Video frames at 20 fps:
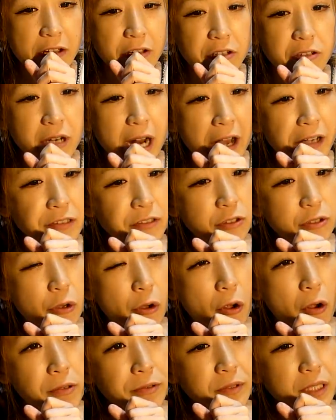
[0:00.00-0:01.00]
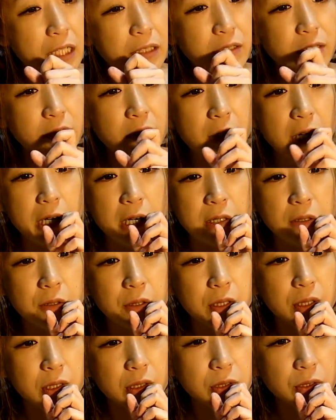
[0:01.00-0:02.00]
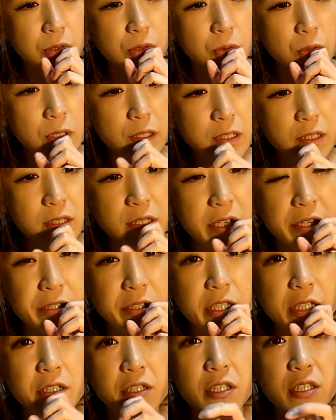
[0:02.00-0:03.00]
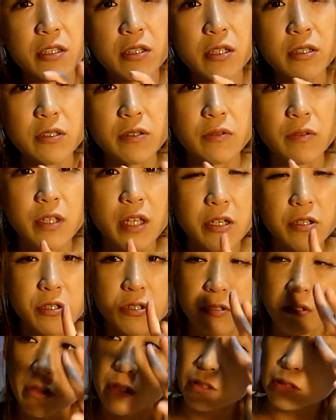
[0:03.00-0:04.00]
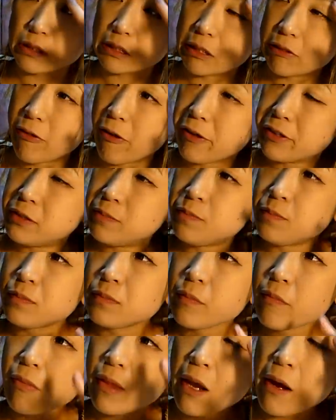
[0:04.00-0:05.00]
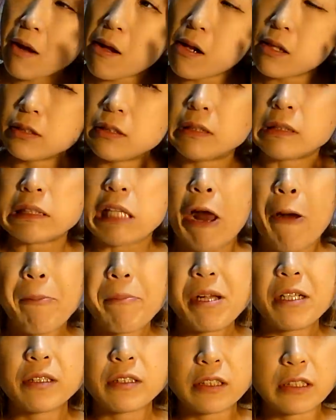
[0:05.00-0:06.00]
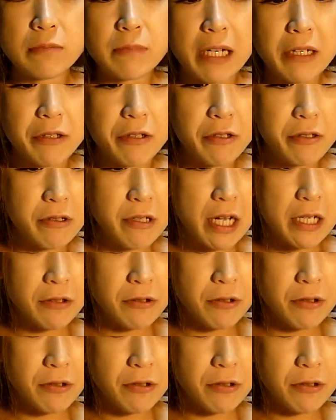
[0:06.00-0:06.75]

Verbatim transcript: グラウンド。なんとかと私店員さんに聞いたんですよね、何種類かって。ビッグマックグラウン